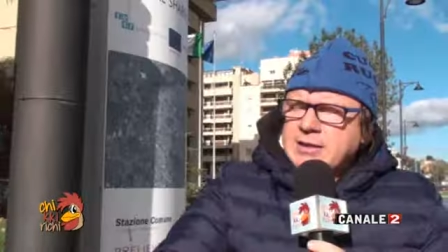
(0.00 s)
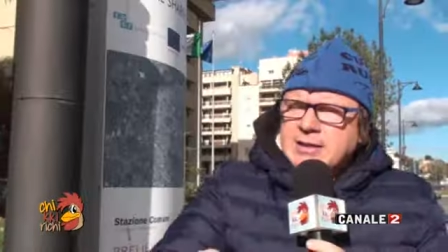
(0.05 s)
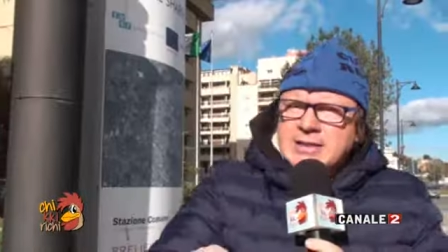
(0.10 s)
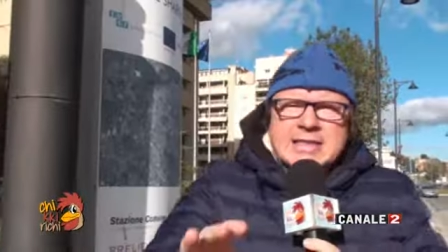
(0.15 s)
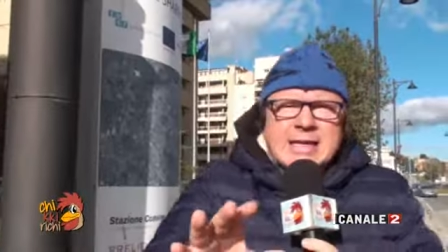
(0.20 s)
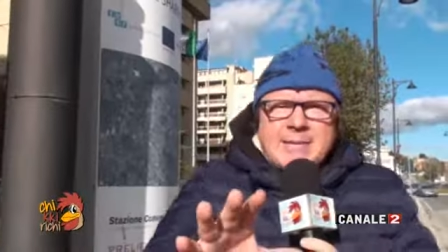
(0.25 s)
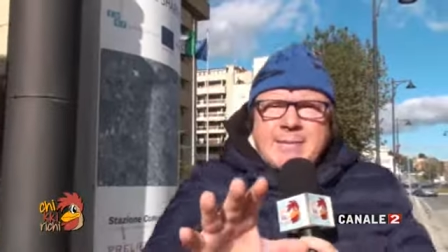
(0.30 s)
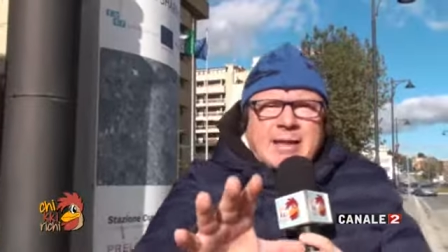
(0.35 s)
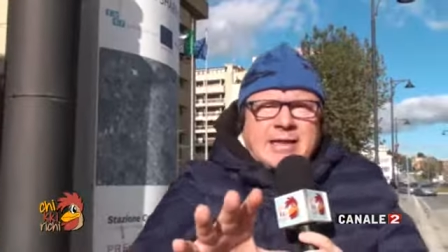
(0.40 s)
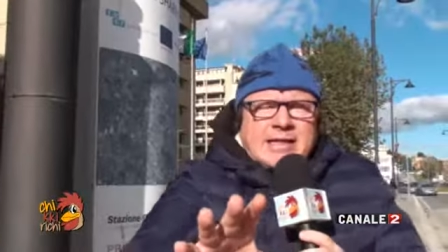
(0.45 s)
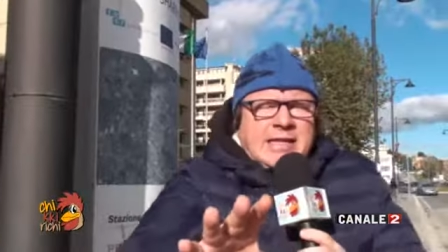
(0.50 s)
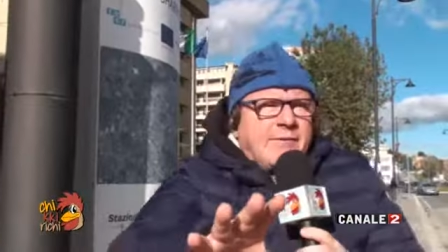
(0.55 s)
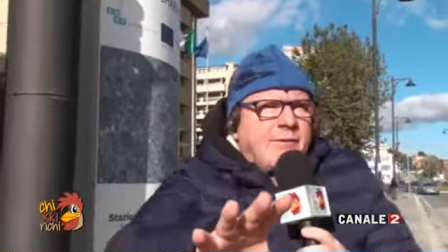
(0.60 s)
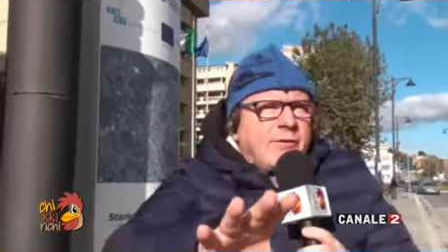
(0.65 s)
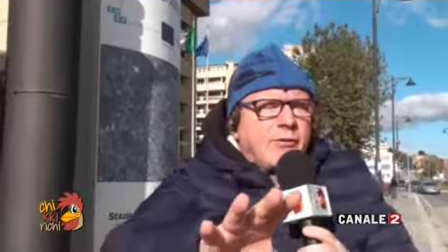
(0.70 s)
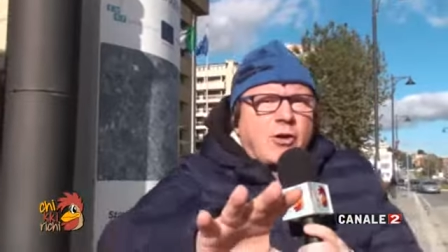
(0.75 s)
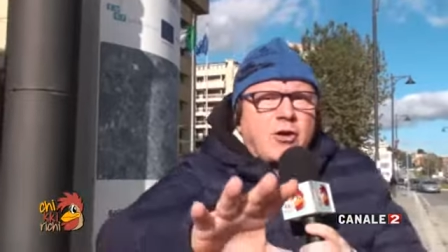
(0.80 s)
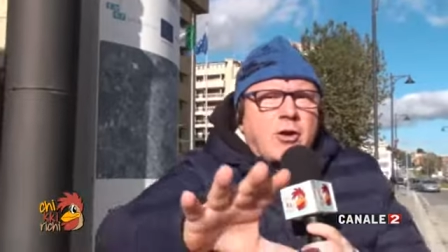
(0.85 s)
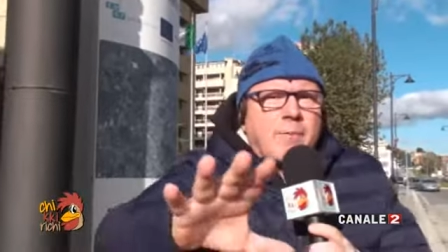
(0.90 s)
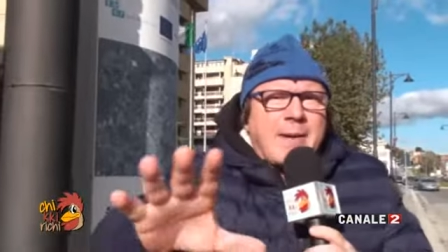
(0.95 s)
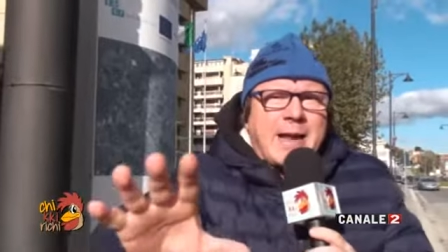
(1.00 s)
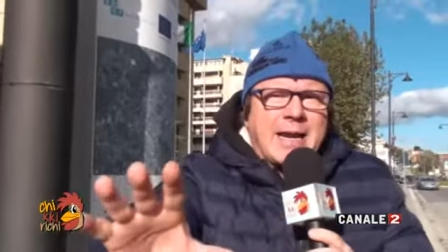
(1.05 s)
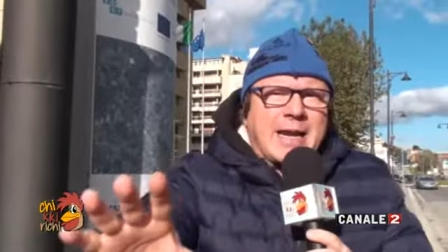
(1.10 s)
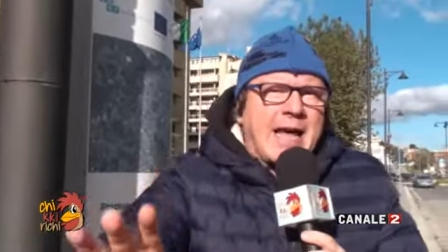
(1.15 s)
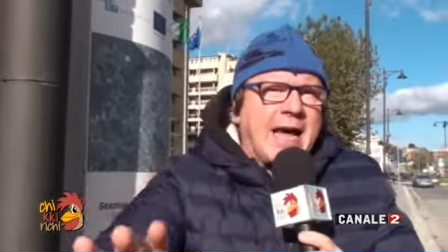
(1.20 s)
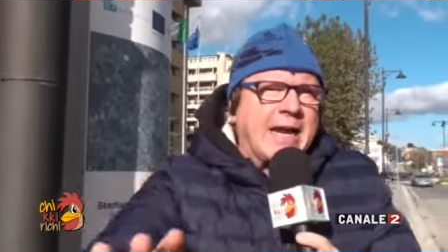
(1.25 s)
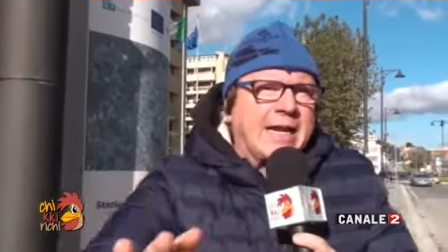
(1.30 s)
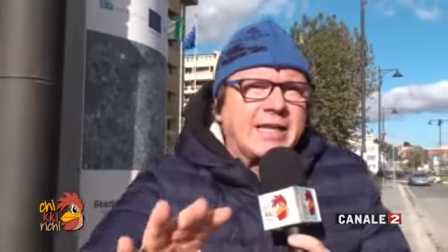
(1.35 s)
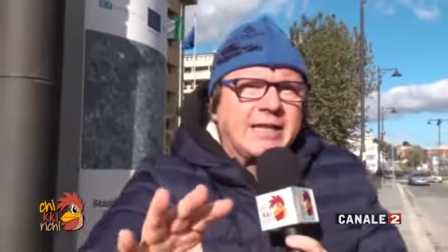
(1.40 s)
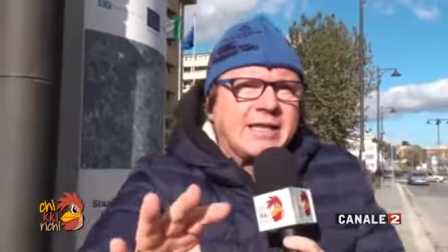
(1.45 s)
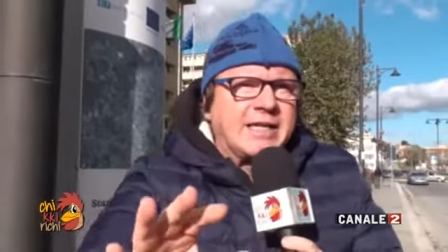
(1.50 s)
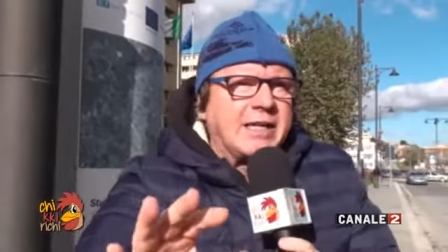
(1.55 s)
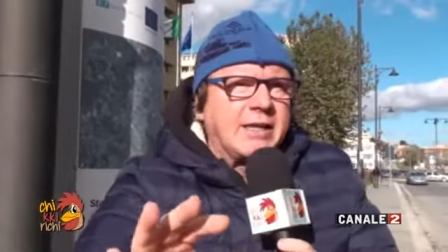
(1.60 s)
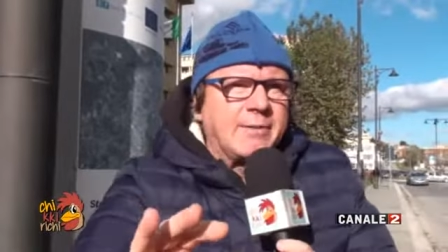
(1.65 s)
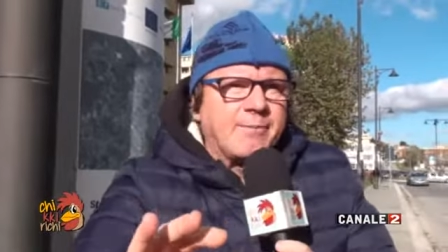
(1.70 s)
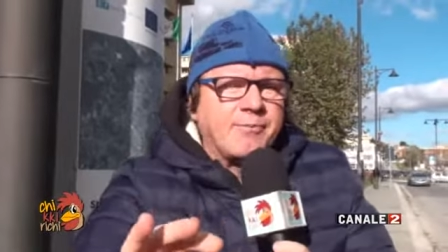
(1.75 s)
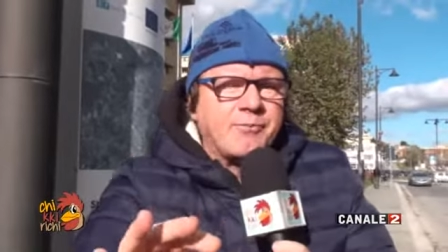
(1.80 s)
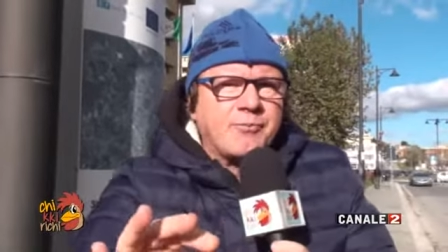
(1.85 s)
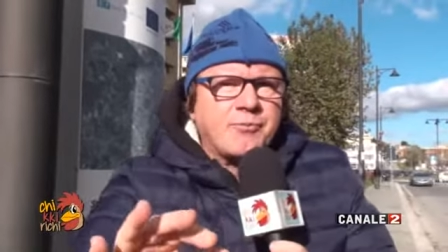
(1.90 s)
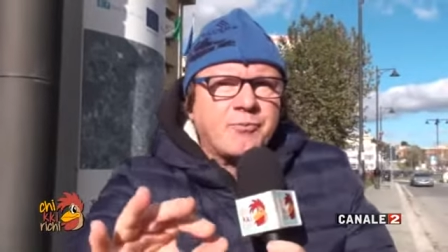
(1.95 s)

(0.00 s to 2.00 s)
Stamattina vi voglio parlare di